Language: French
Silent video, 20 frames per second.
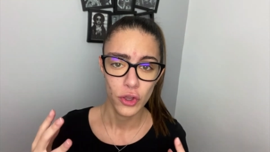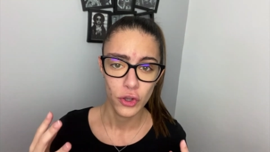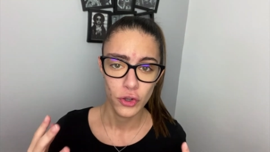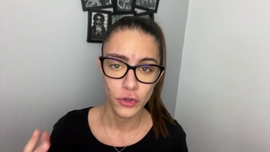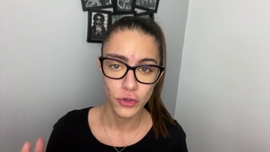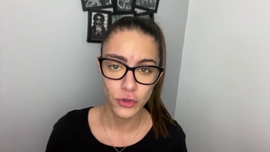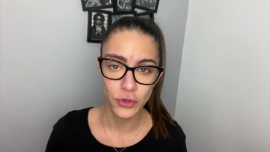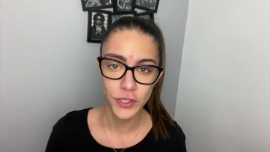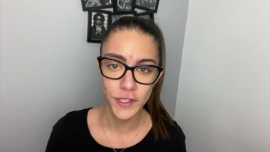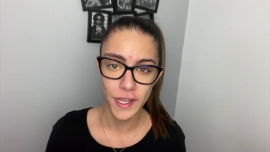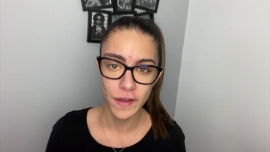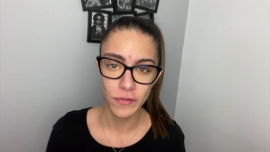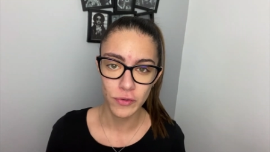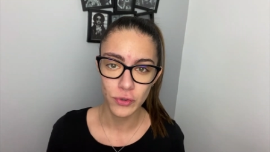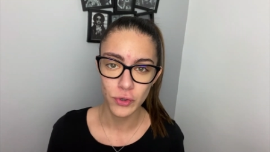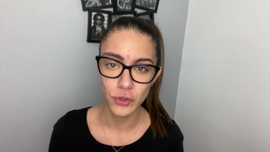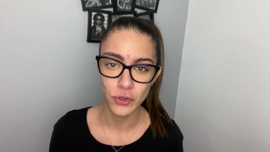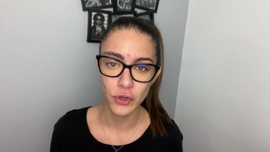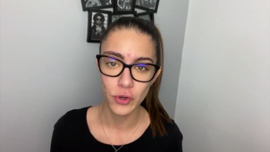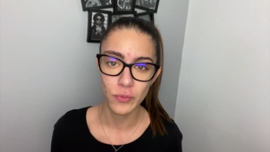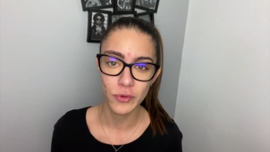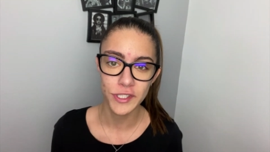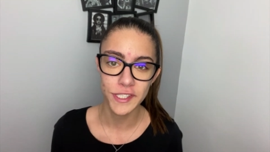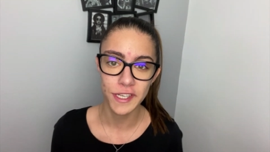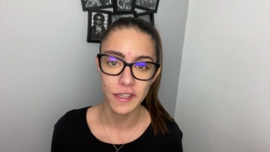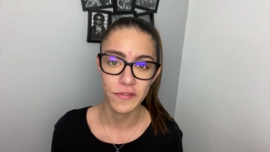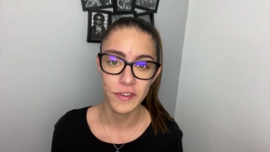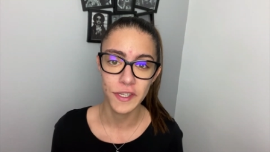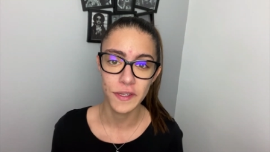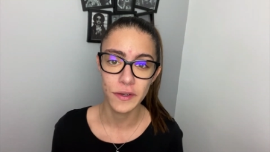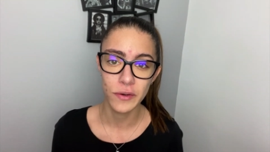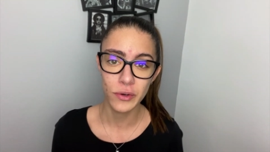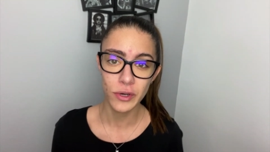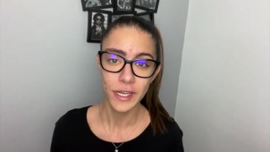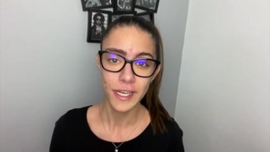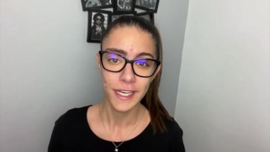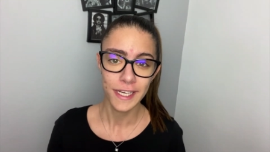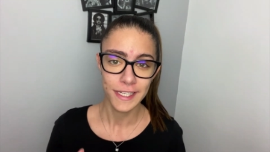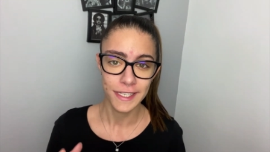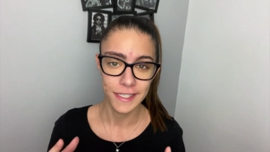Juste avant que je commence cette vidéo,
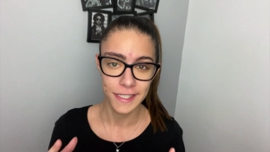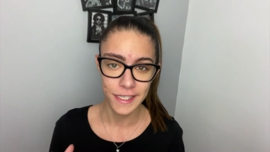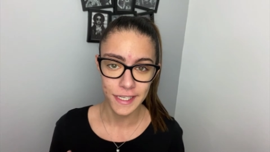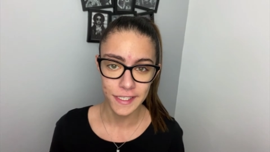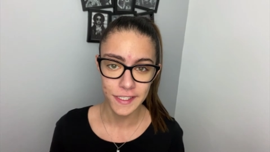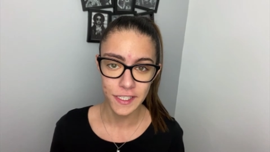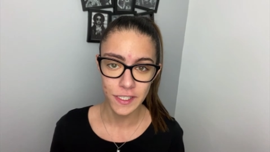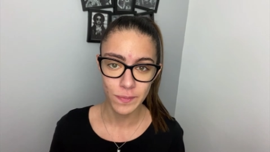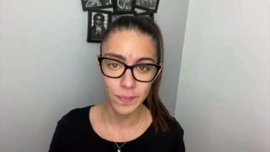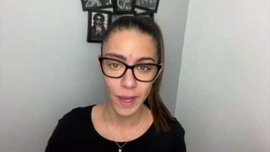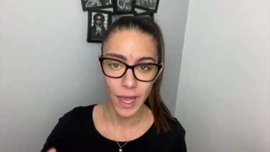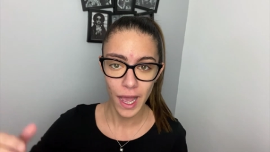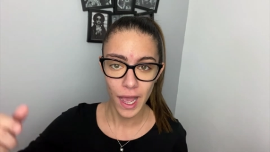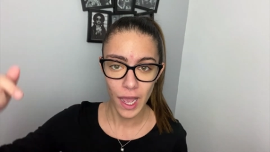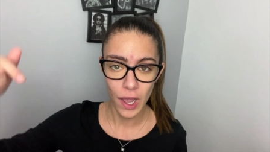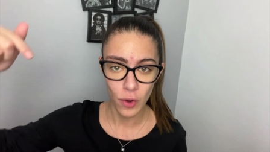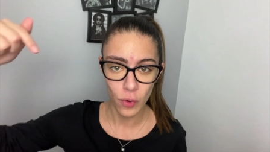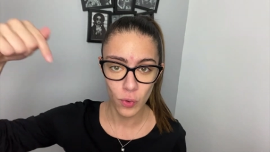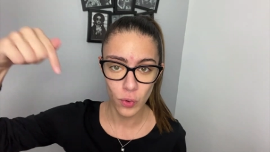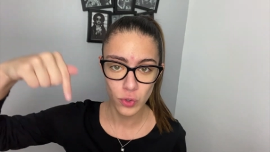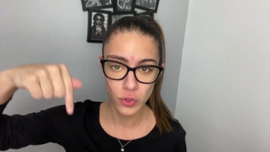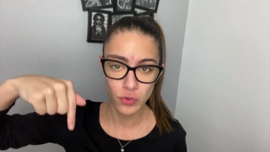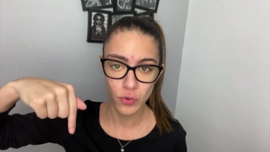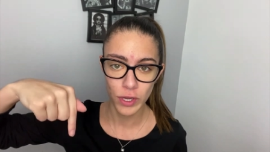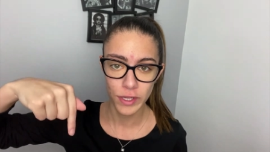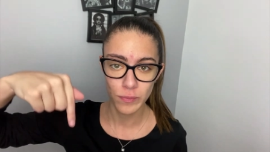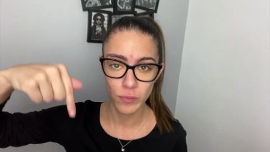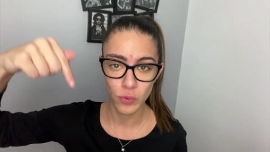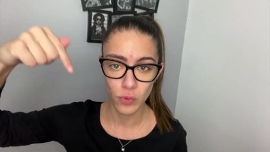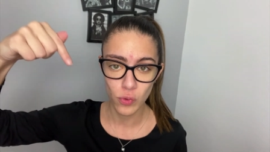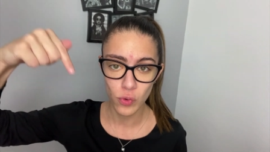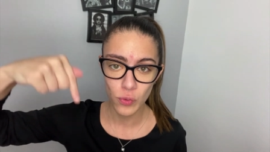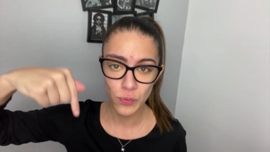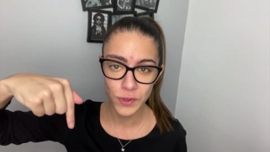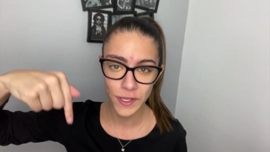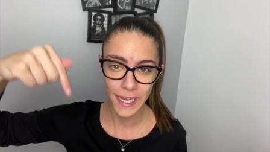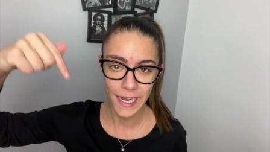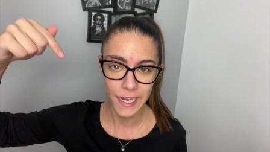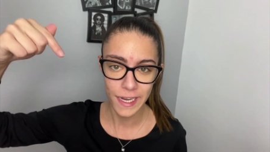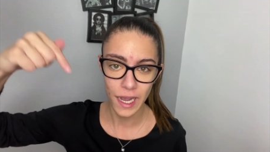n'hésite pas à rejoindre mon groupe
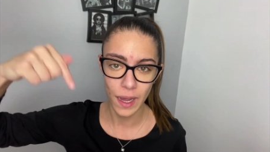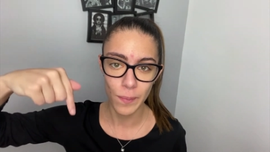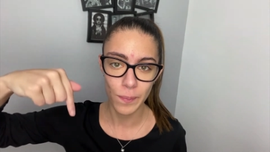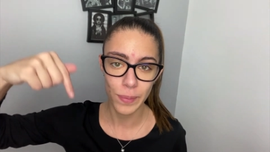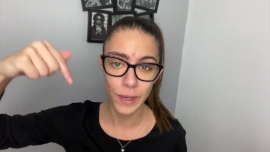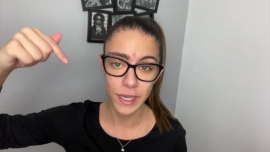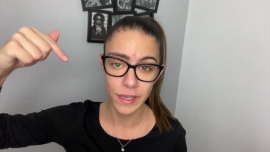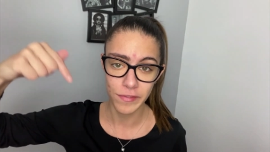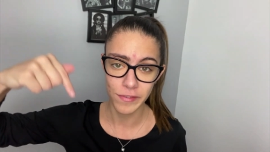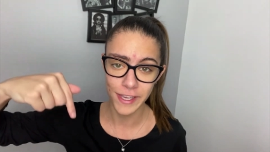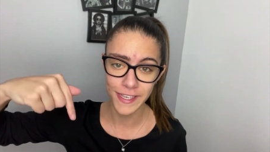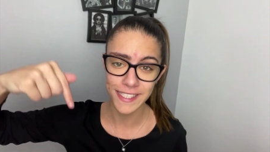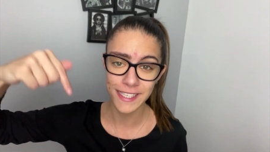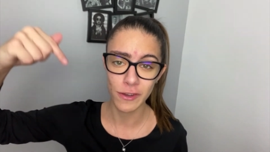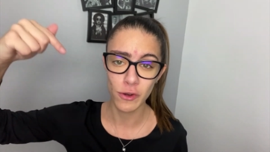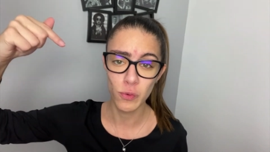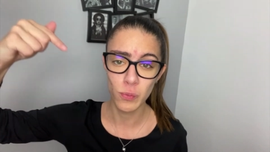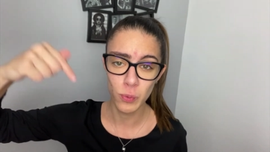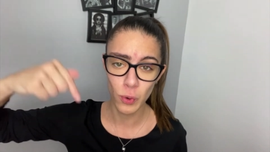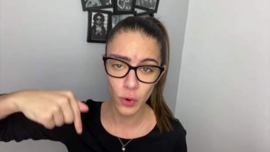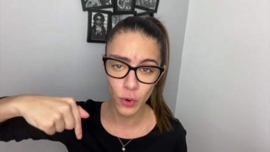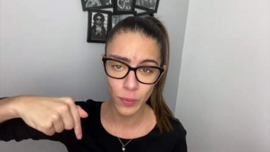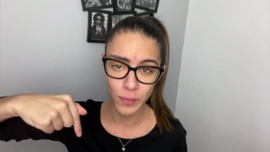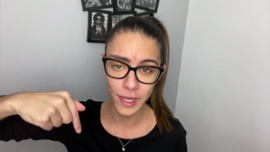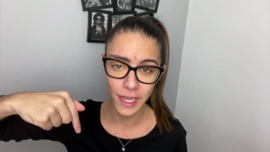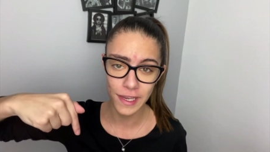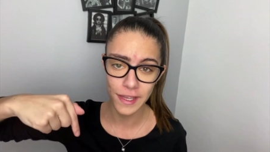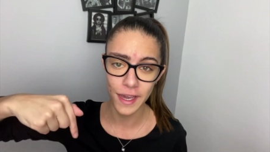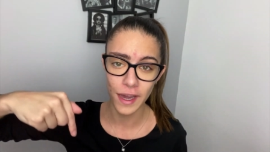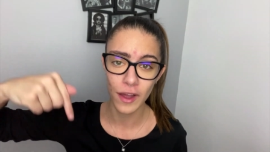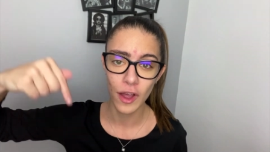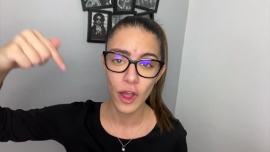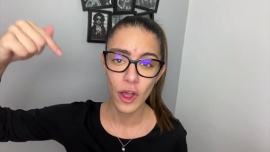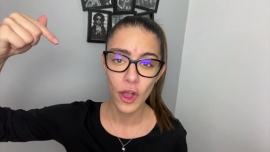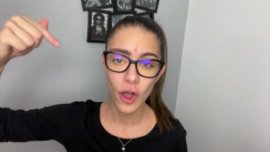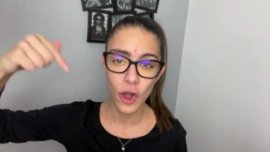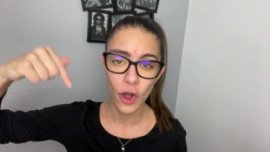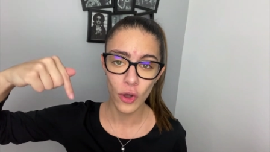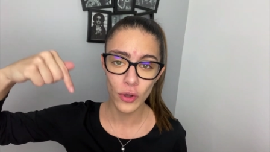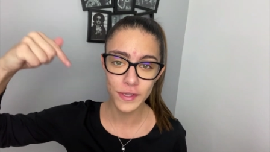Telegram privé, c'est le premier lien
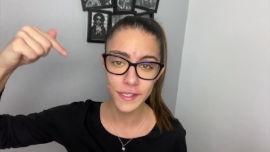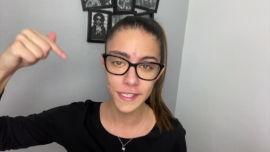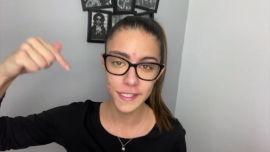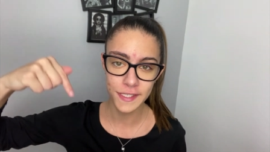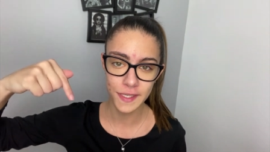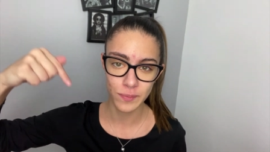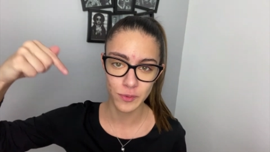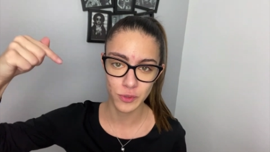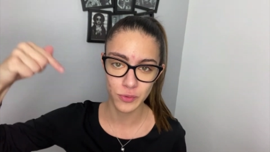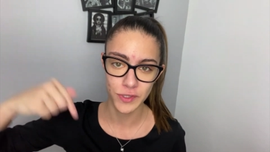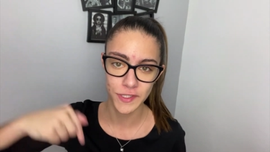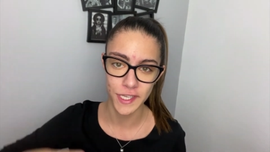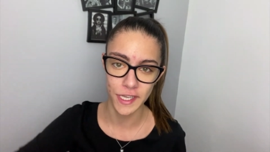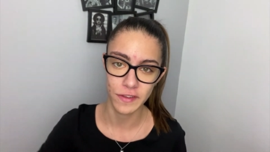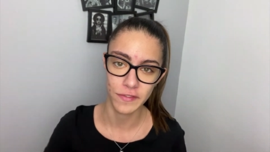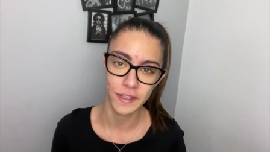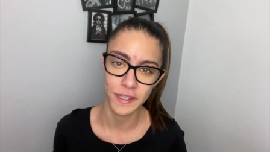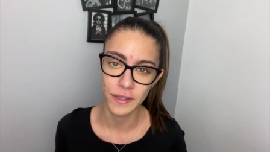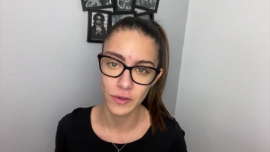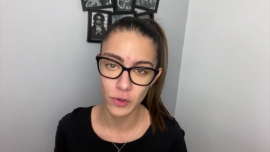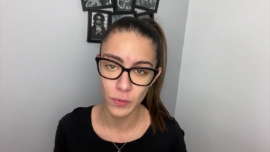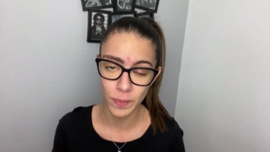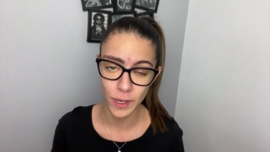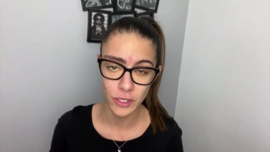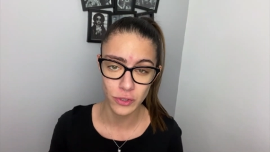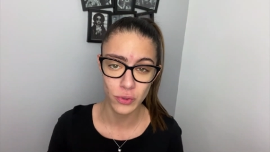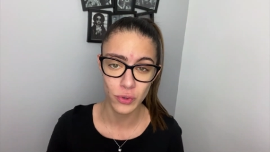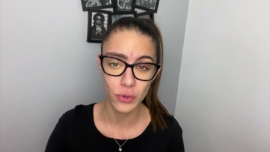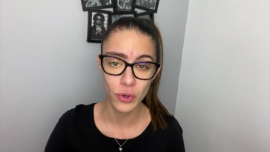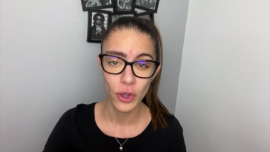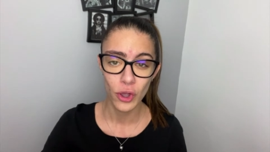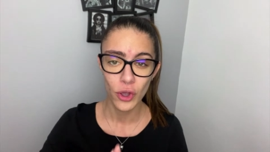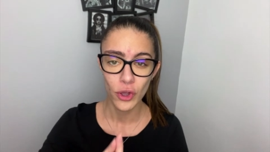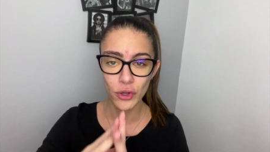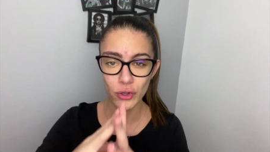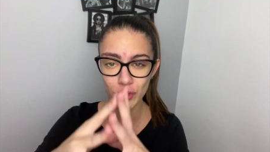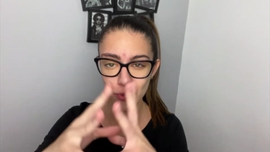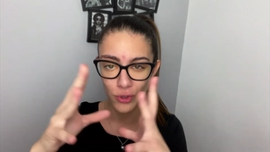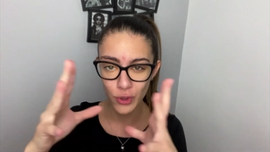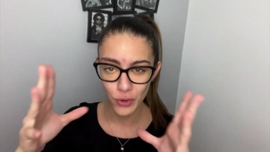en description de cette vidéo parce que
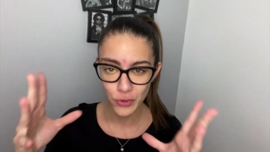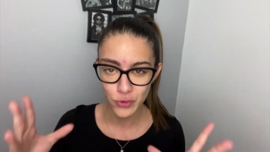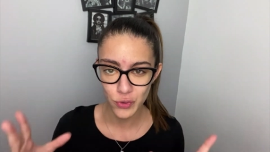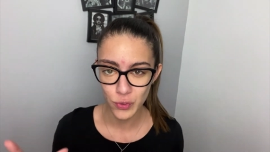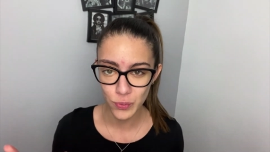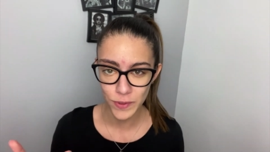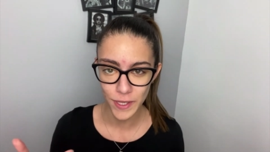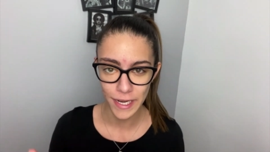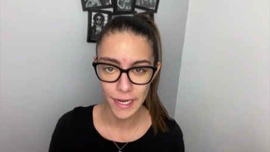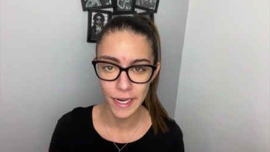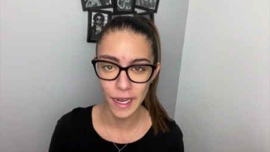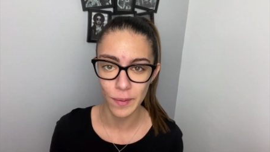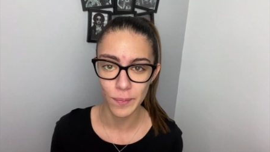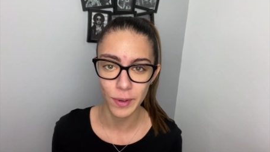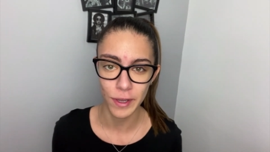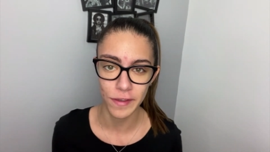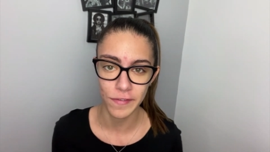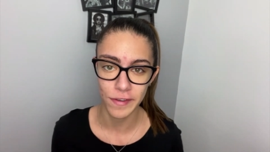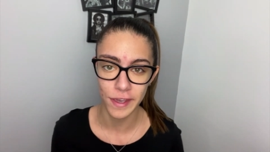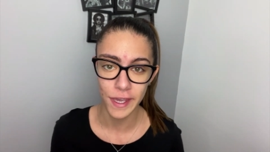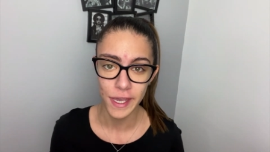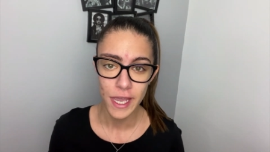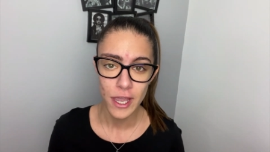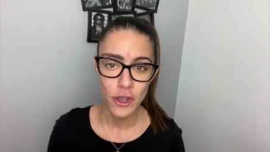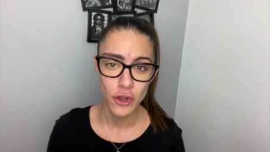dans ce groupe Telegram privé,